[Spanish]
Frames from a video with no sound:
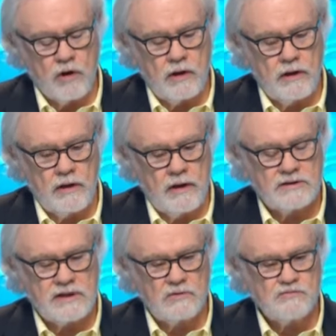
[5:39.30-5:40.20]
y
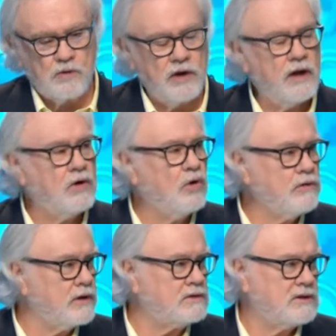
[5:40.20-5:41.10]
necesitamos poner en
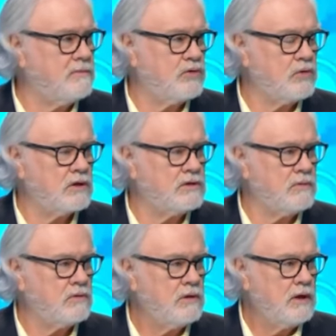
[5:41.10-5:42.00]
orden el sistema
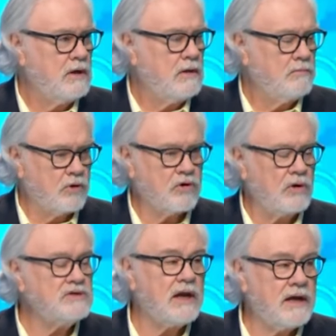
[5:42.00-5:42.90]
educativo. Porque hoy
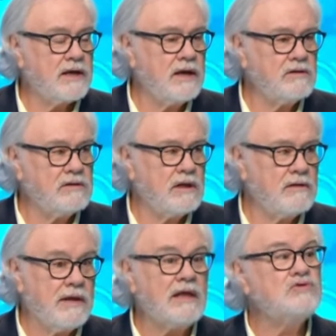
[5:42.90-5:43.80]
sale gente
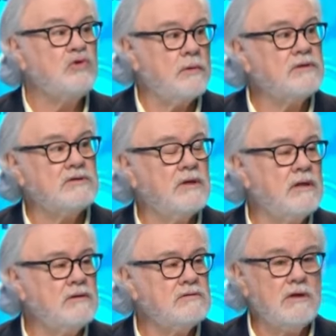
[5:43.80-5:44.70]
de las
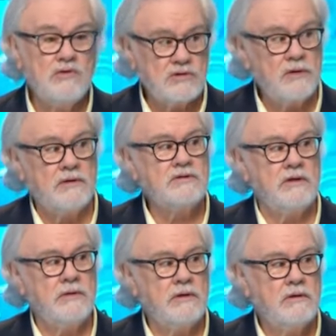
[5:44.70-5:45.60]
universidades y no saben
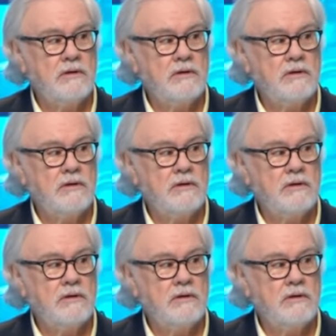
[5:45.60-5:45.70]
escribir.